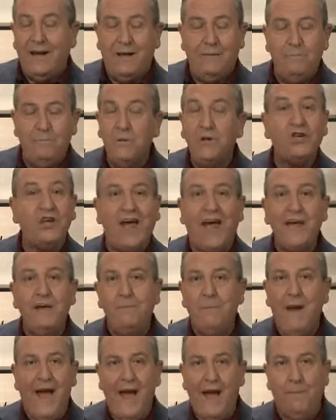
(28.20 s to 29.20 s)
مش
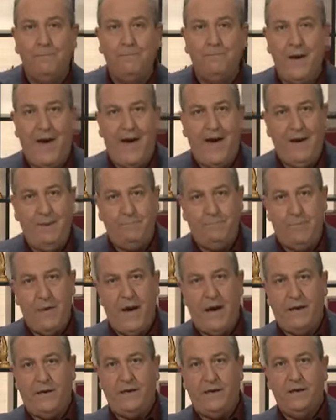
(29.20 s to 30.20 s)
أي محبة
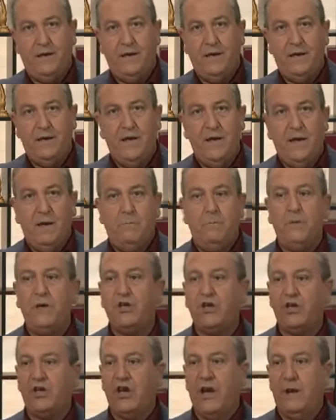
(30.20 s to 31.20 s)
أحبائي
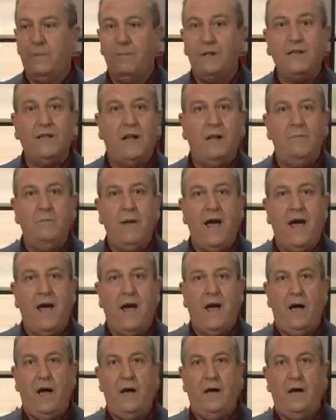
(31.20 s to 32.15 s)
مش مثل ما